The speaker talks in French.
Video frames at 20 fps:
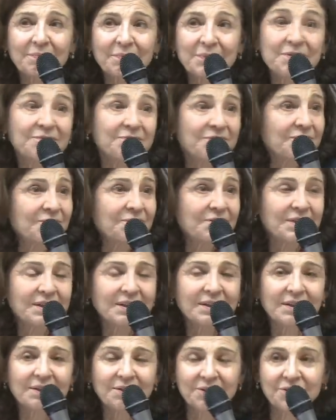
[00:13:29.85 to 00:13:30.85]
pivot,
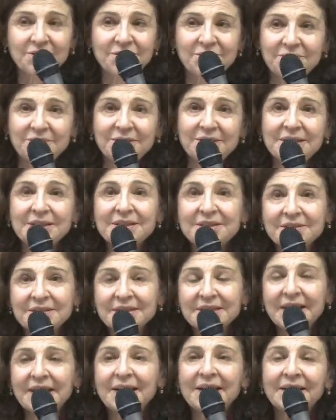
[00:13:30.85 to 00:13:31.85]
qui est quelque chose
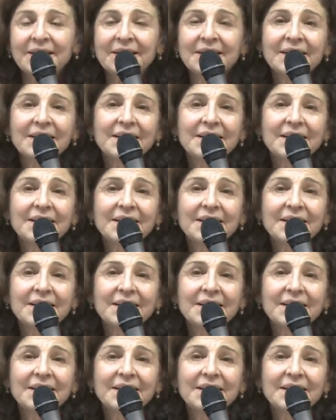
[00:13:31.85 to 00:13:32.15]
d'essentiel.